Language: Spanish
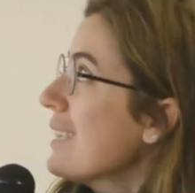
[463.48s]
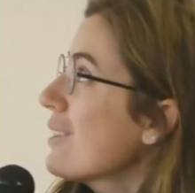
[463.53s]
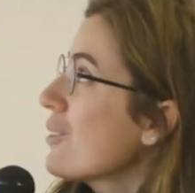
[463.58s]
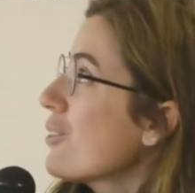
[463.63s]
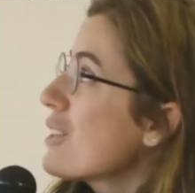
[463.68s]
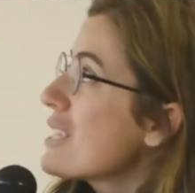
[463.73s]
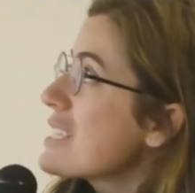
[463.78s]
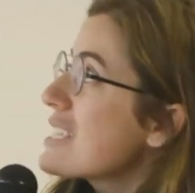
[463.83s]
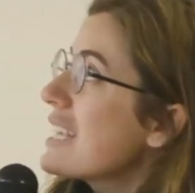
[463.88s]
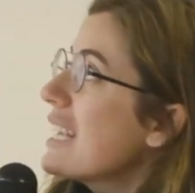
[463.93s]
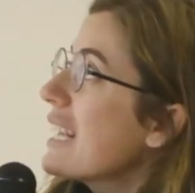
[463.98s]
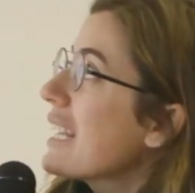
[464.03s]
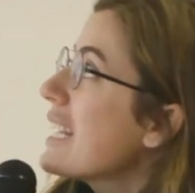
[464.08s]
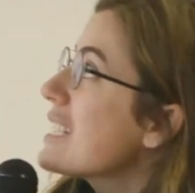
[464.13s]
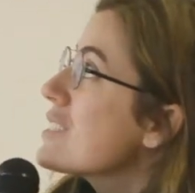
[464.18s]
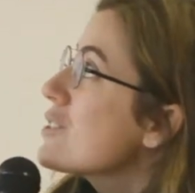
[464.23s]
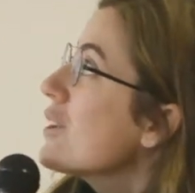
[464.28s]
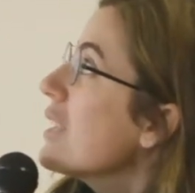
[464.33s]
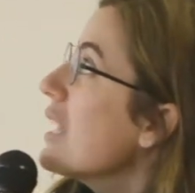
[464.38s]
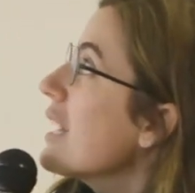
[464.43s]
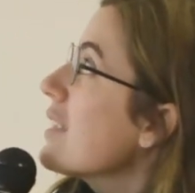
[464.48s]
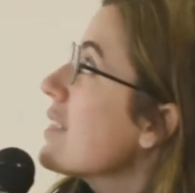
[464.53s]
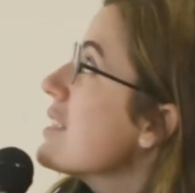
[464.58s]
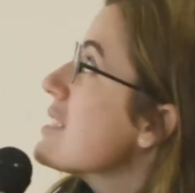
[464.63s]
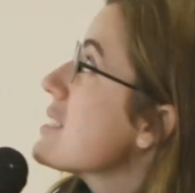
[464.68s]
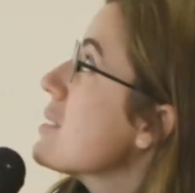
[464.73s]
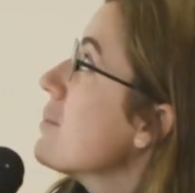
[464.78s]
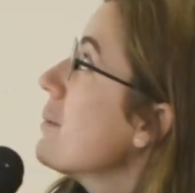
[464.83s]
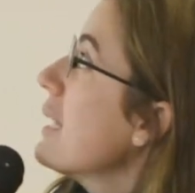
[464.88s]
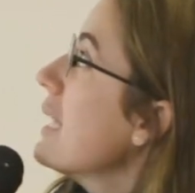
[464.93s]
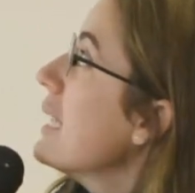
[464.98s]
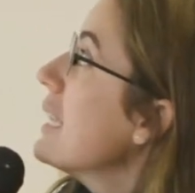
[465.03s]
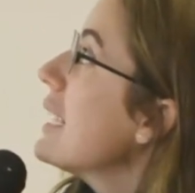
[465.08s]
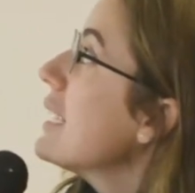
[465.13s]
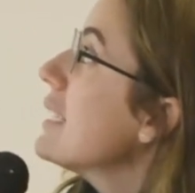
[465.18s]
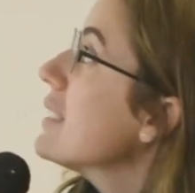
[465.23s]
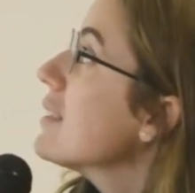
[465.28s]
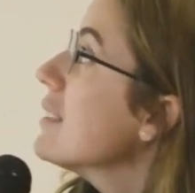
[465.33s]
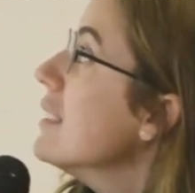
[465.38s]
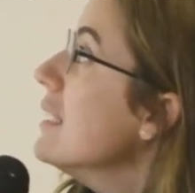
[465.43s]
Entonces, en el caso de la
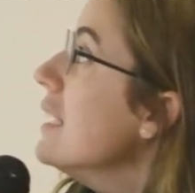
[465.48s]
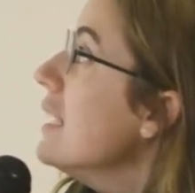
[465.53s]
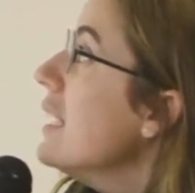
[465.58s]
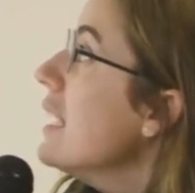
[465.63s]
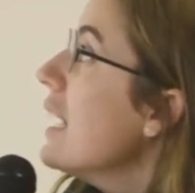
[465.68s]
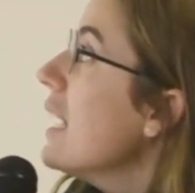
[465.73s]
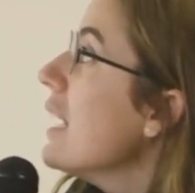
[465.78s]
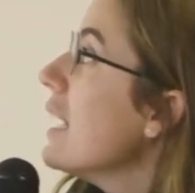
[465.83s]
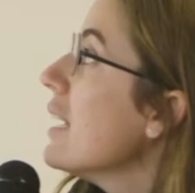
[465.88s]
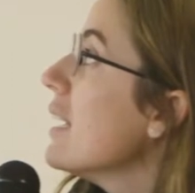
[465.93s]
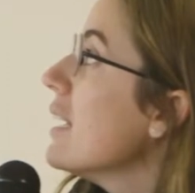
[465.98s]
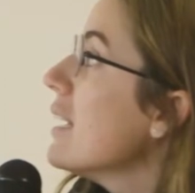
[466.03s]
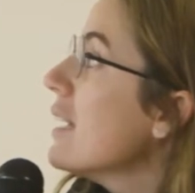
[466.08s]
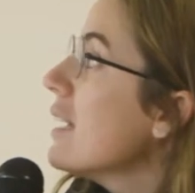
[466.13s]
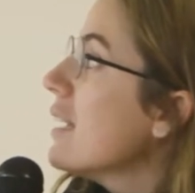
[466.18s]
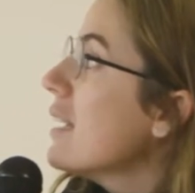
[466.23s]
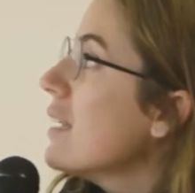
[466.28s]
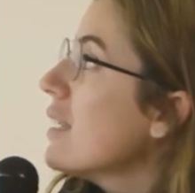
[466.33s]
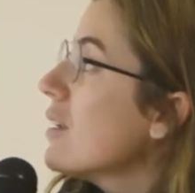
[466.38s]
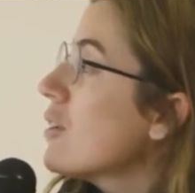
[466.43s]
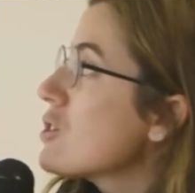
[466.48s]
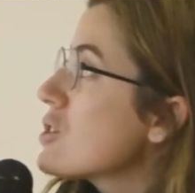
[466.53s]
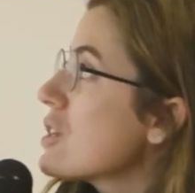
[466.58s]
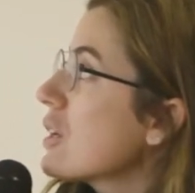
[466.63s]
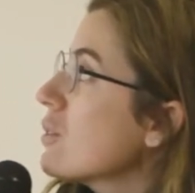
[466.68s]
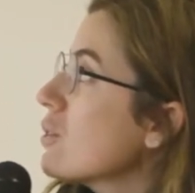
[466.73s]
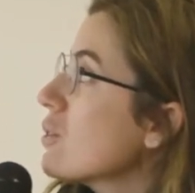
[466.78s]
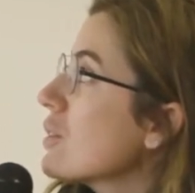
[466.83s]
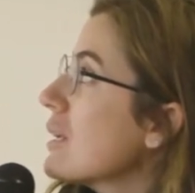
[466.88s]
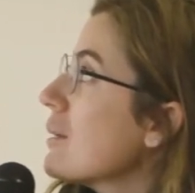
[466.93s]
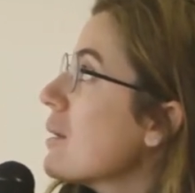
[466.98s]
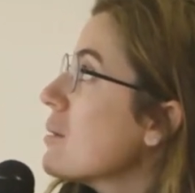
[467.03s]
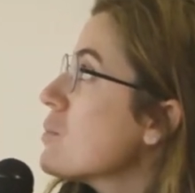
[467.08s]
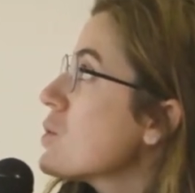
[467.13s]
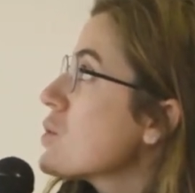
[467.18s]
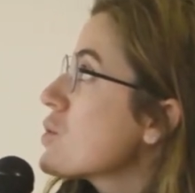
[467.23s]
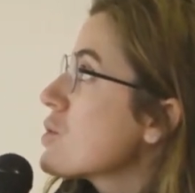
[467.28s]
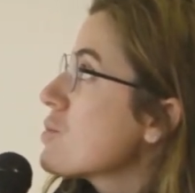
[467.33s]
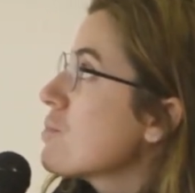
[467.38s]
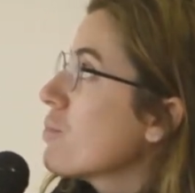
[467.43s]
accesibilidad, eh, nos
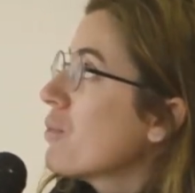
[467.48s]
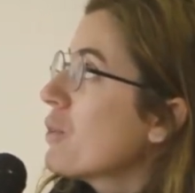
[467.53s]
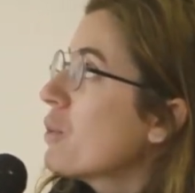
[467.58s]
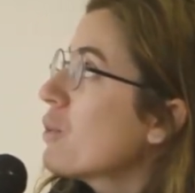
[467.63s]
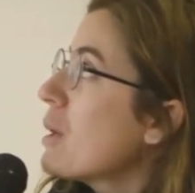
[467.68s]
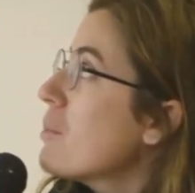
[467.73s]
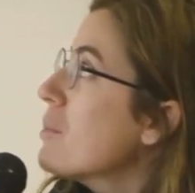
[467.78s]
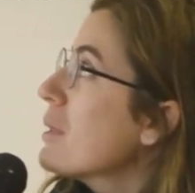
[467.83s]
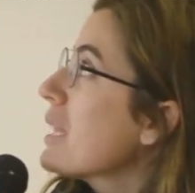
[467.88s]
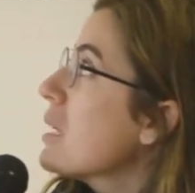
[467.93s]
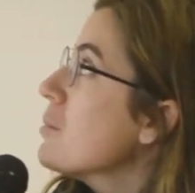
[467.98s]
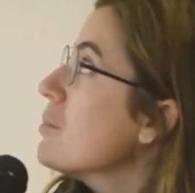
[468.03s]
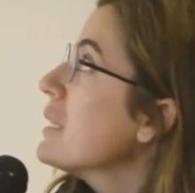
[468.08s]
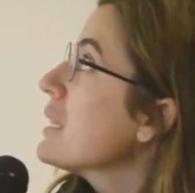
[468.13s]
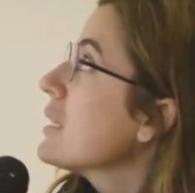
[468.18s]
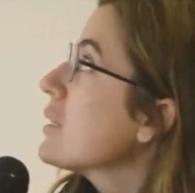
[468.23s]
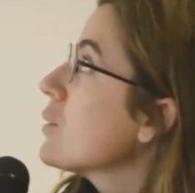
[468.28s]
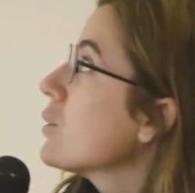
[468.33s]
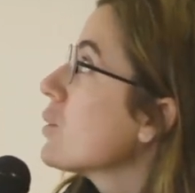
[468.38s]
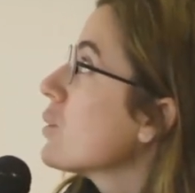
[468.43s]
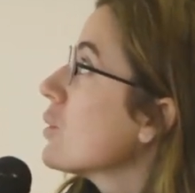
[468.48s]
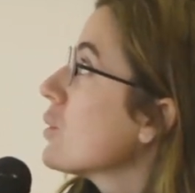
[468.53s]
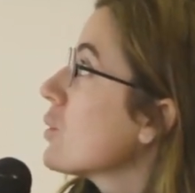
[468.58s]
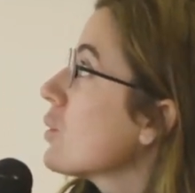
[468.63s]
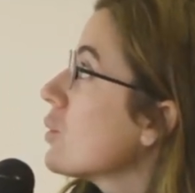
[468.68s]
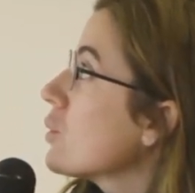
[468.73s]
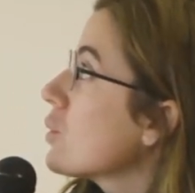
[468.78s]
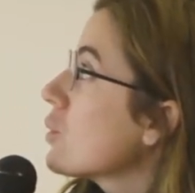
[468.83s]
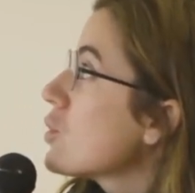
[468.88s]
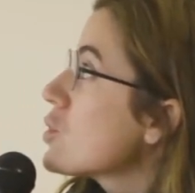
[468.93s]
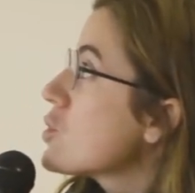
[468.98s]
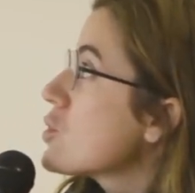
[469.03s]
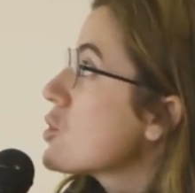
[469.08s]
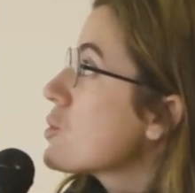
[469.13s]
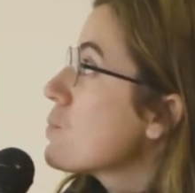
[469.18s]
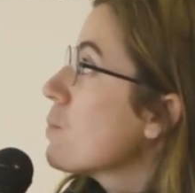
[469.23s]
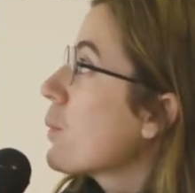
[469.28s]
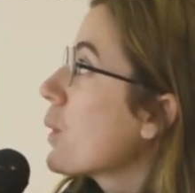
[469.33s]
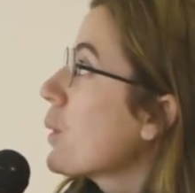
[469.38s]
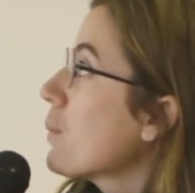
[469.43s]
encontrábamos fundamentalmente con,
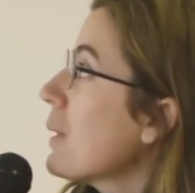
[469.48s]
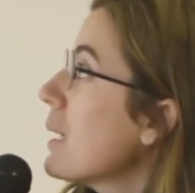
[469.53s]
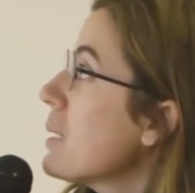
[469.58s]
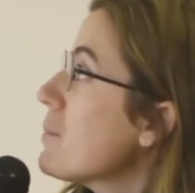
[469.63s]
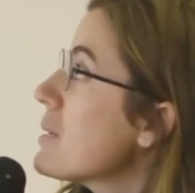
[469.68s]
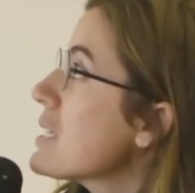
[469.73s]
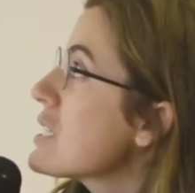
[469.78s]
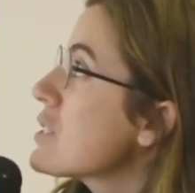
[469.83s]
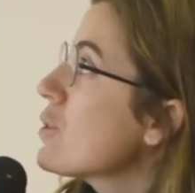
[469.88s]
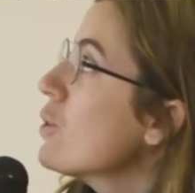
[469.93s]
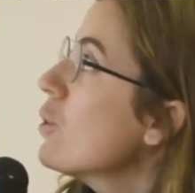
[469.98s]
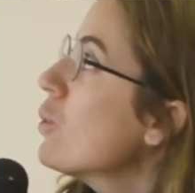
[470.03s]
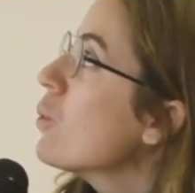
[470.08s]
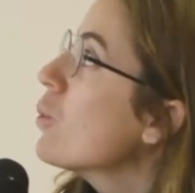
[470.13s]
dos problemas. ¿no?